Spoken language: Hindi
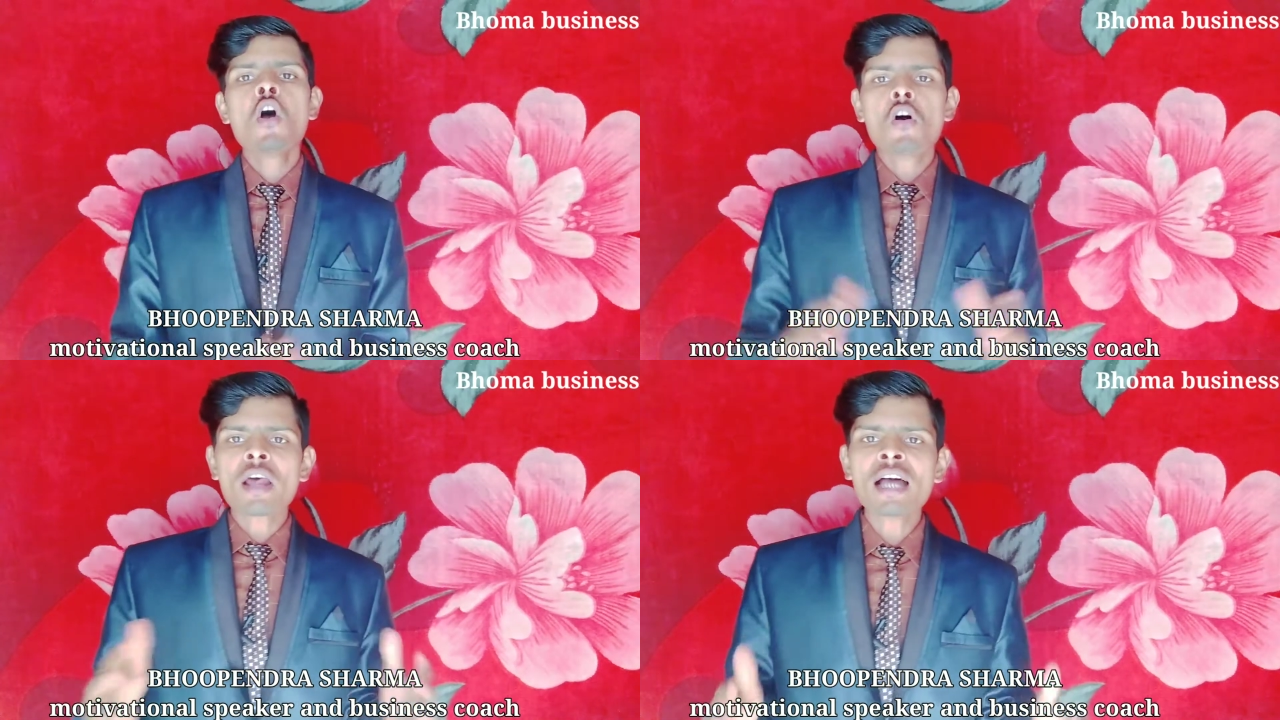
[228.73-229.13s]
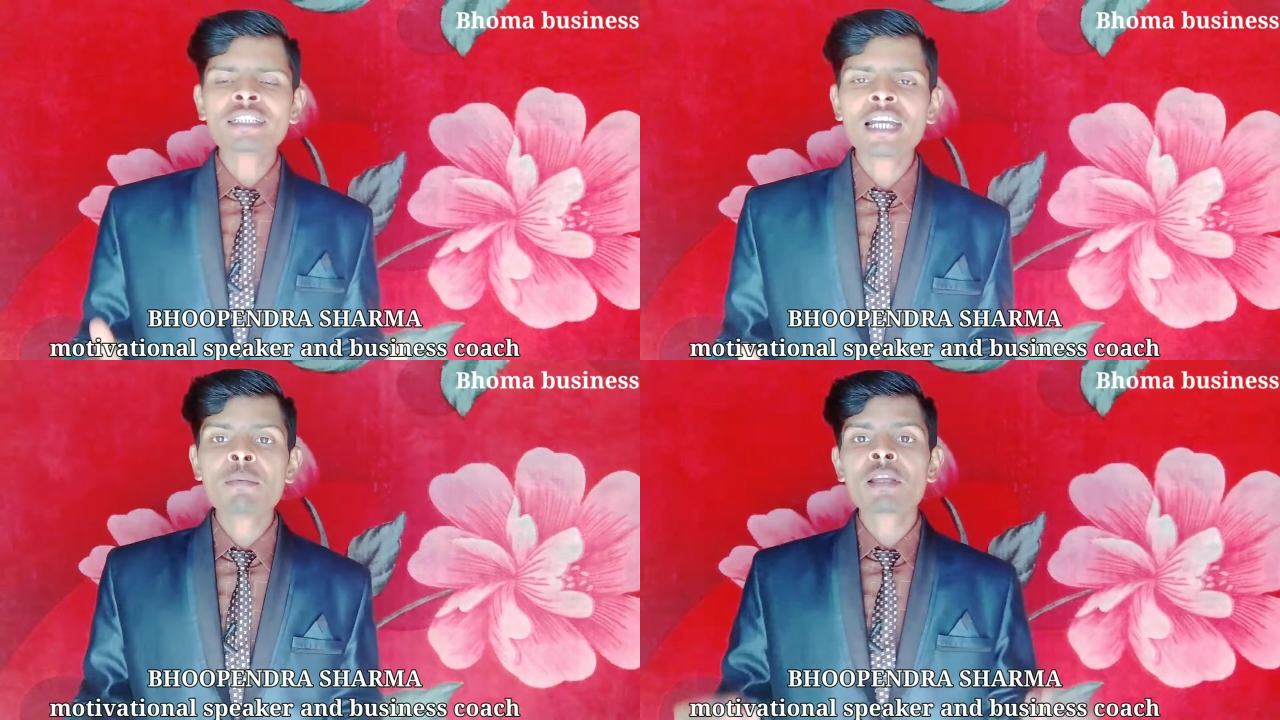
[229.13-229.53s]
और
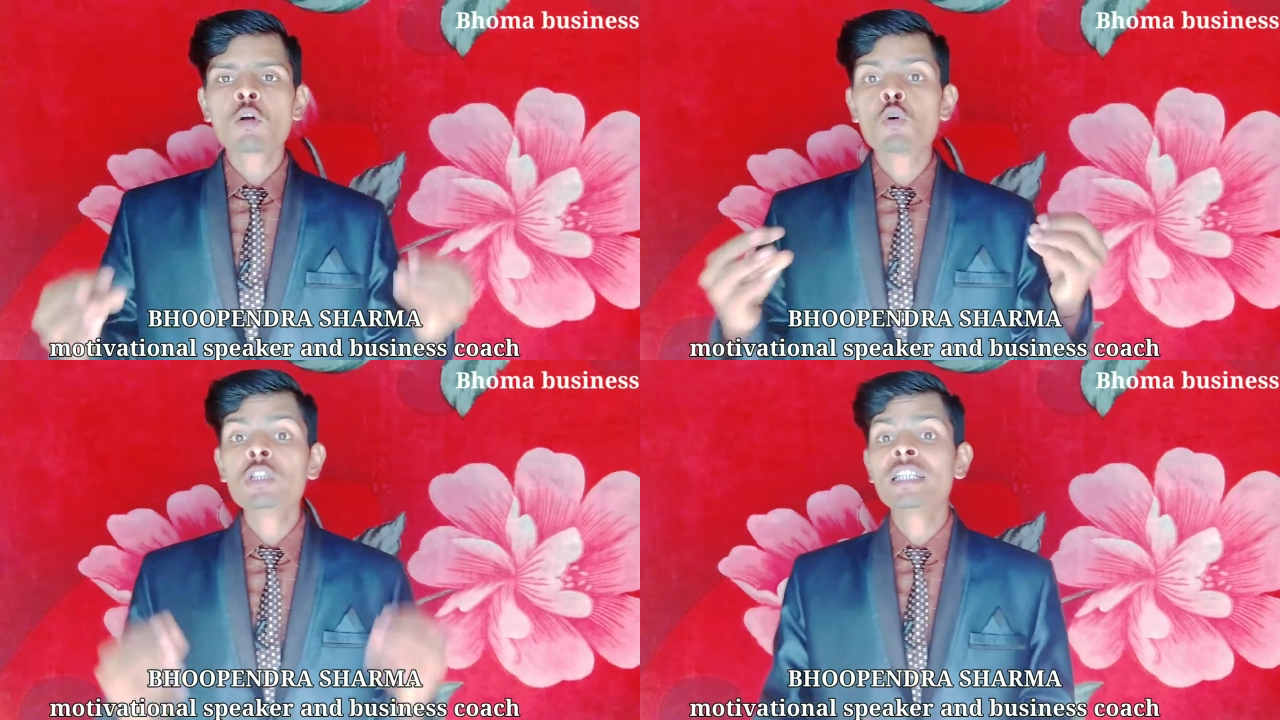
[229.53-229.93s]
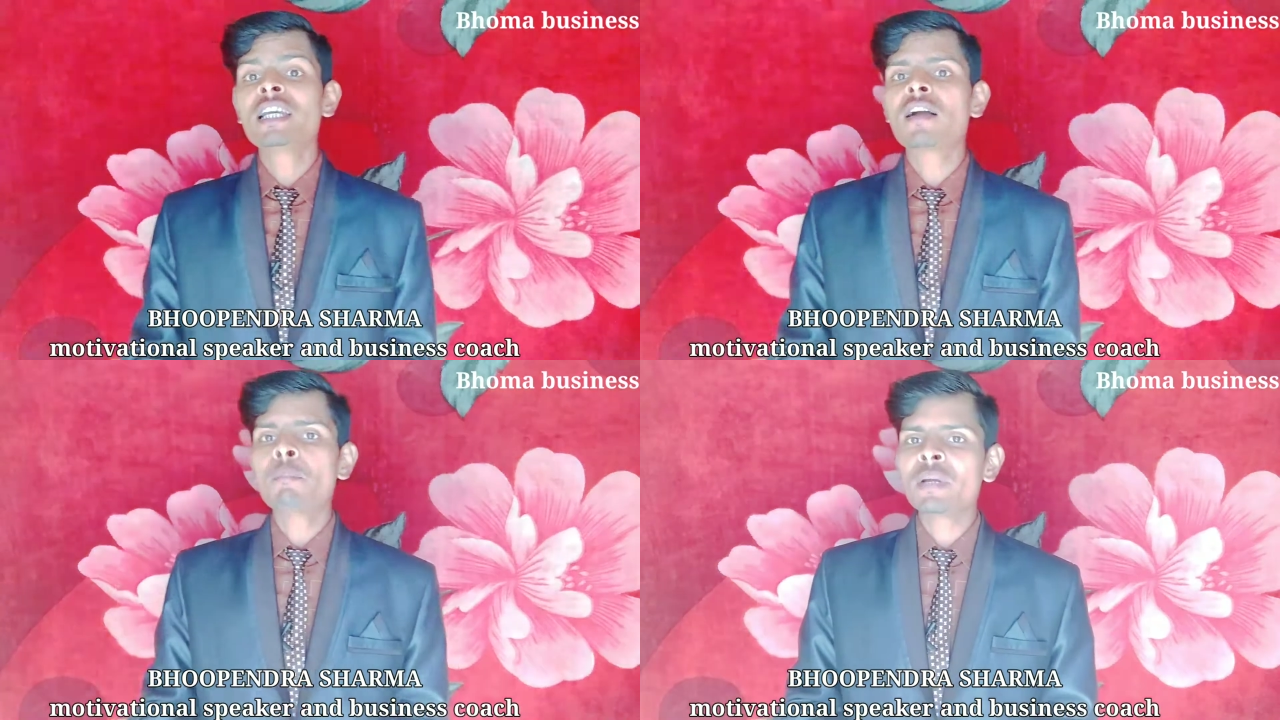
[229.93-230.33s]
आज की डेट में ये खुद
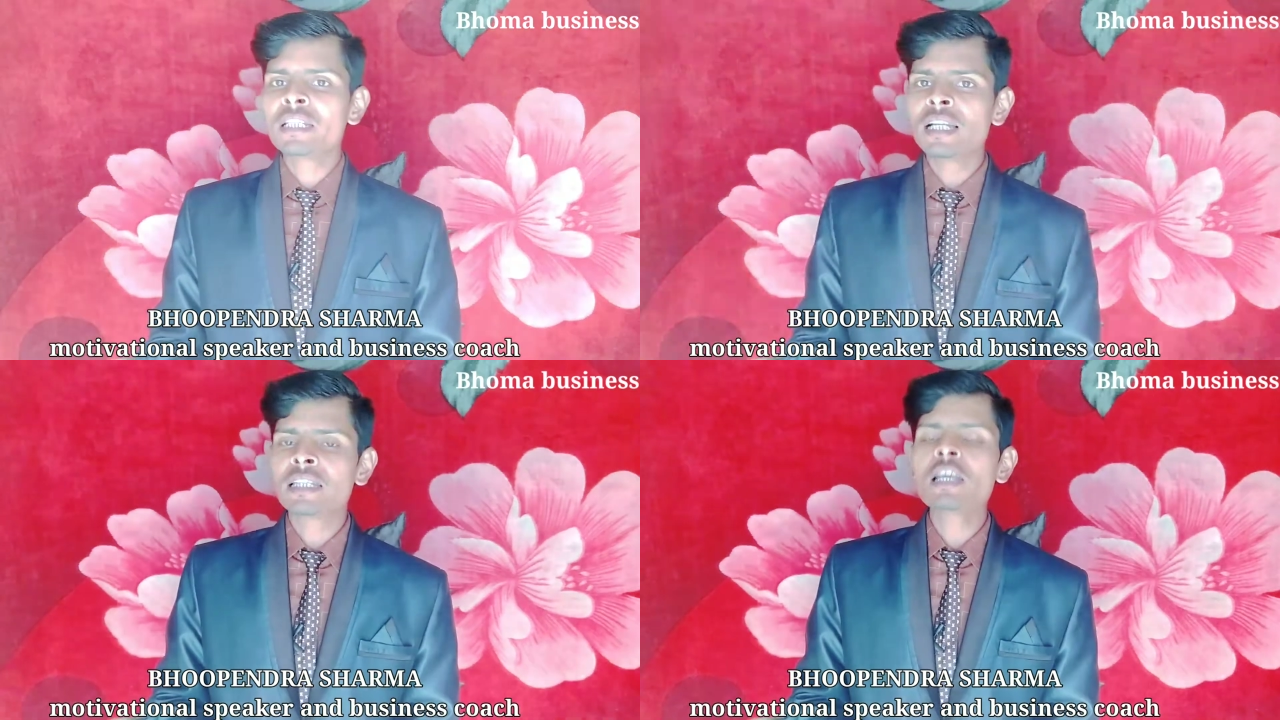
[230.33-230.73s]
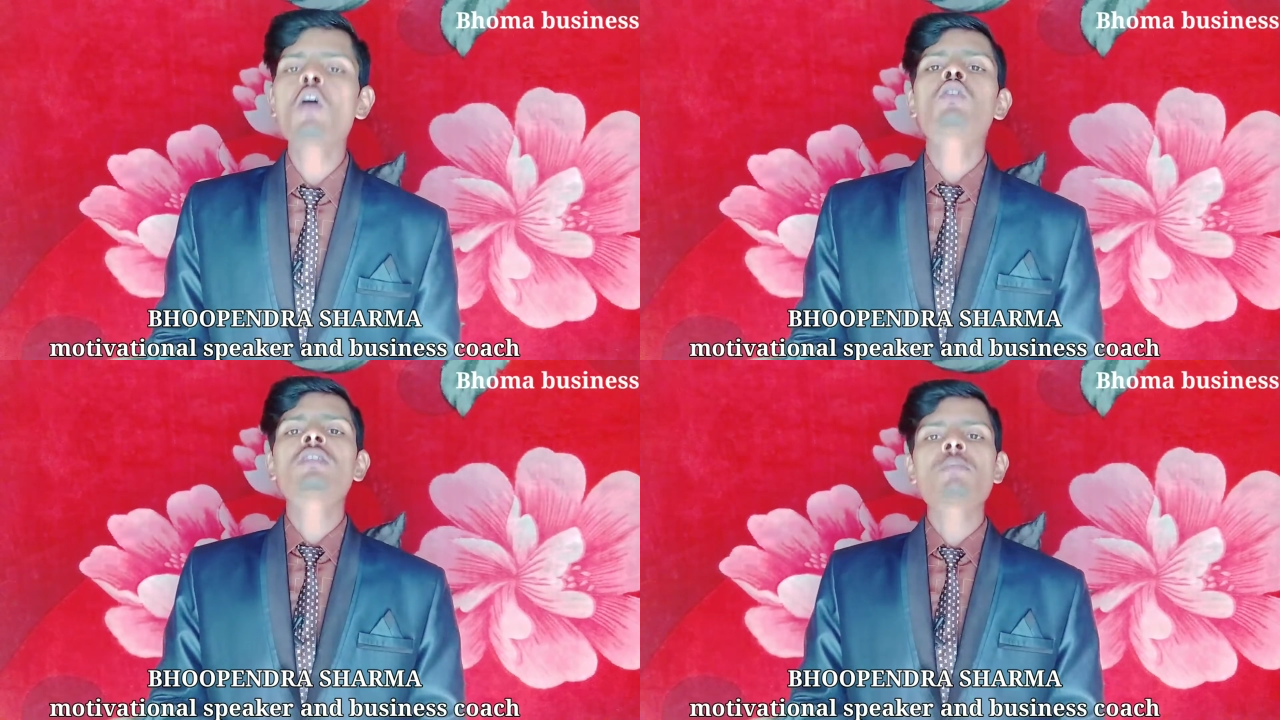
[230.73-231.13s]
की कंपनी चलती है
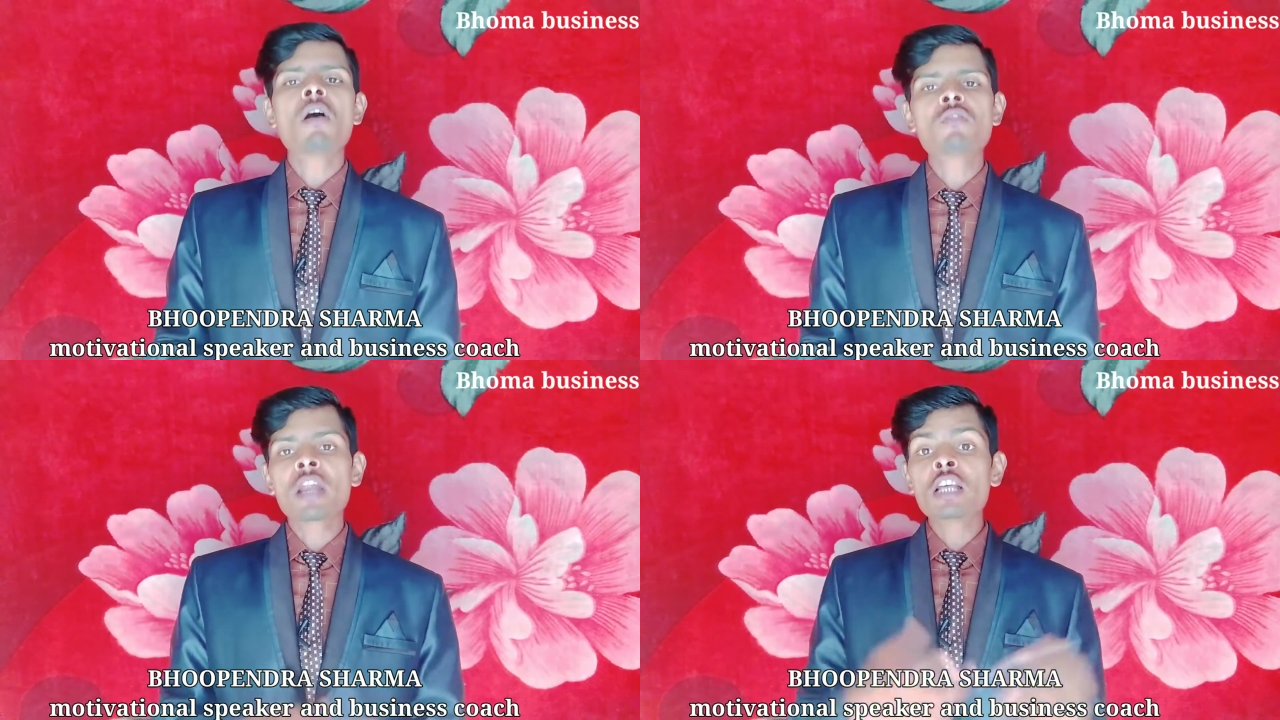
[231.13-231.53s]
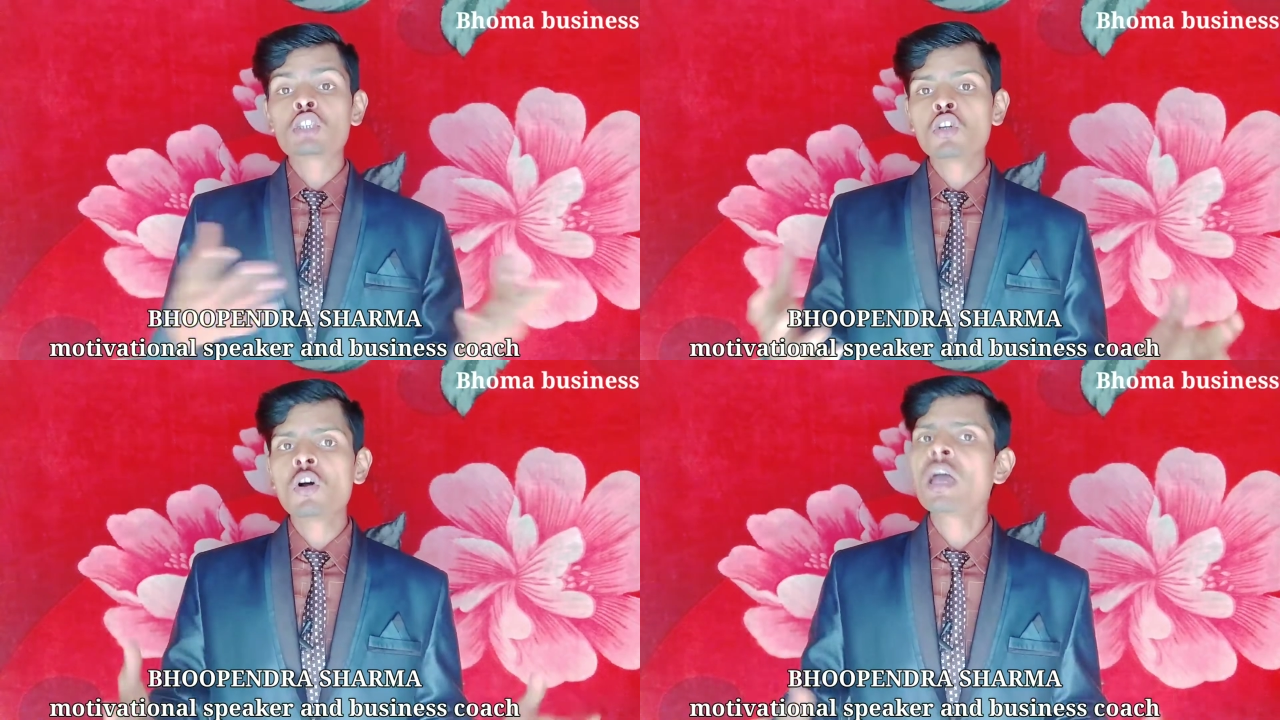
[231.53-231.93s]
और उसके फाउंडर एंड
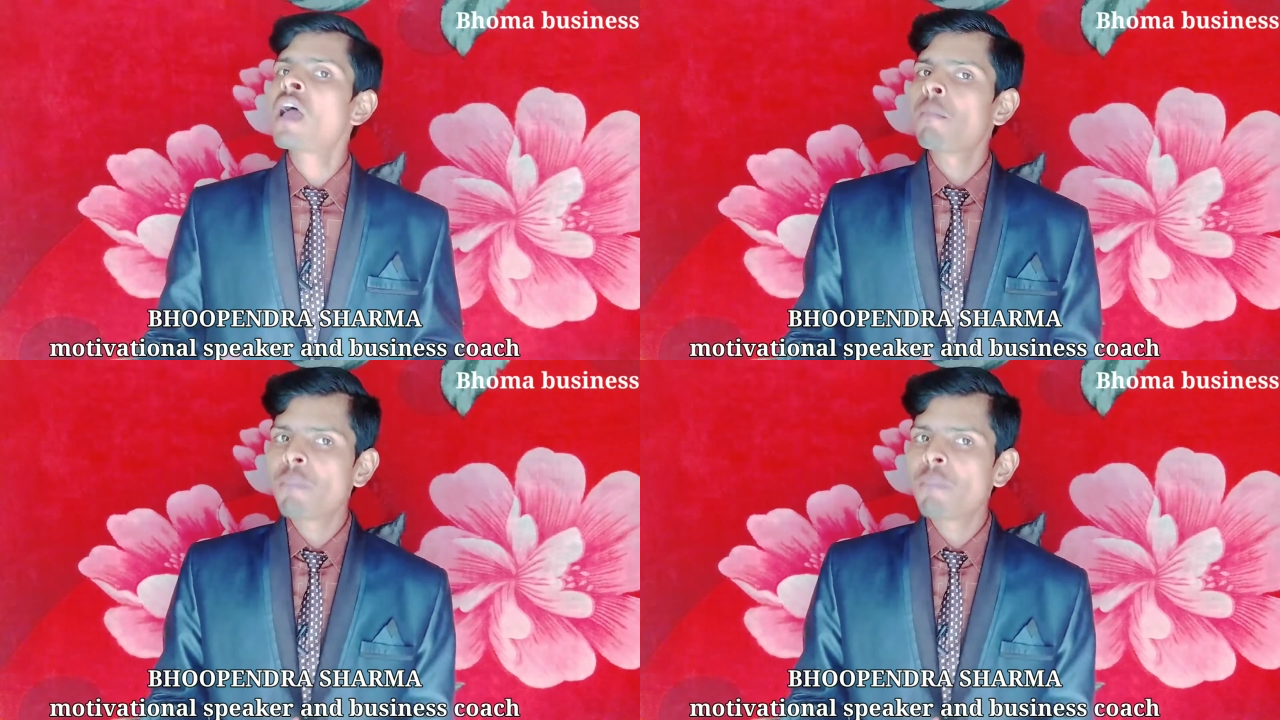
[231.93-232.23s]
सी है